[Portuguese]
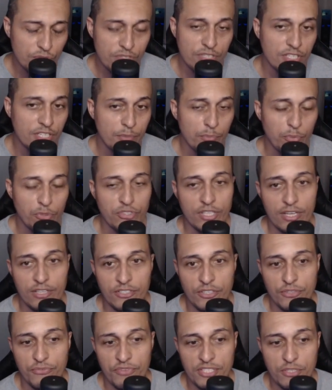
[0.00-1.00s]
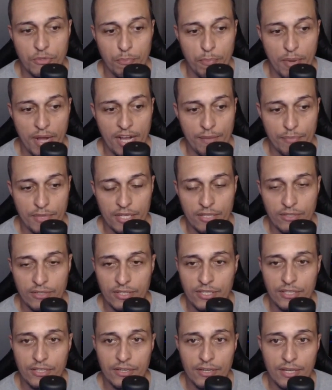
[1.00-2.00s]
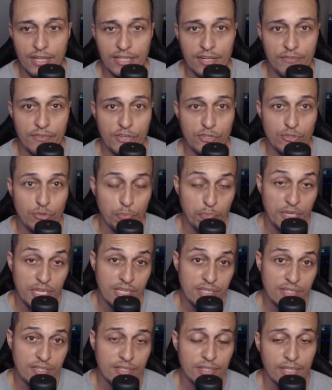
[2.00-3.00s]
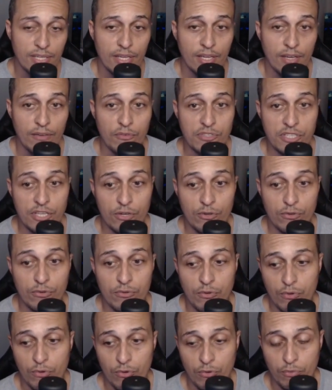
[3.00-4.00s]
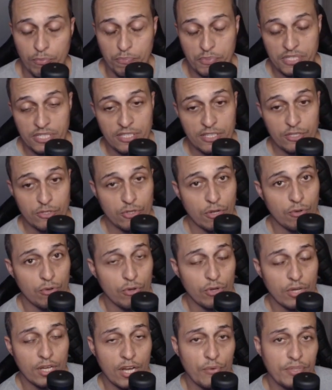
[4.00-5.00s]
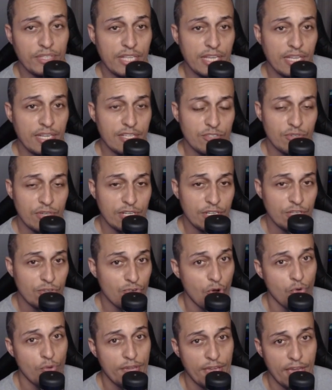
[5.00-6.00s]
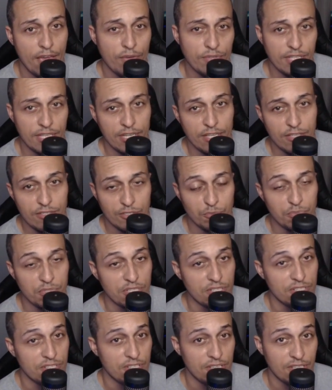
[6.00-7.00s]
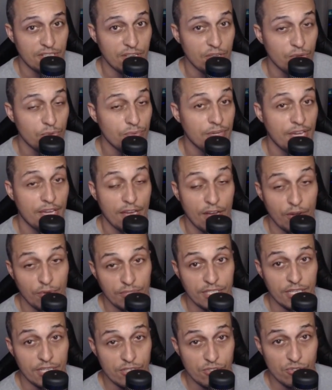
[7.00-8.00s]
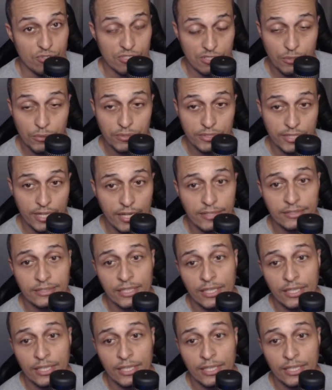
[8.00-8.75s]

simples, né? A gente fazer um pagamento aqui através do Pix. Você precisa só colocar um endereço ali, qualquer endereço, não precisa ser nenhum real endereço seu, tá?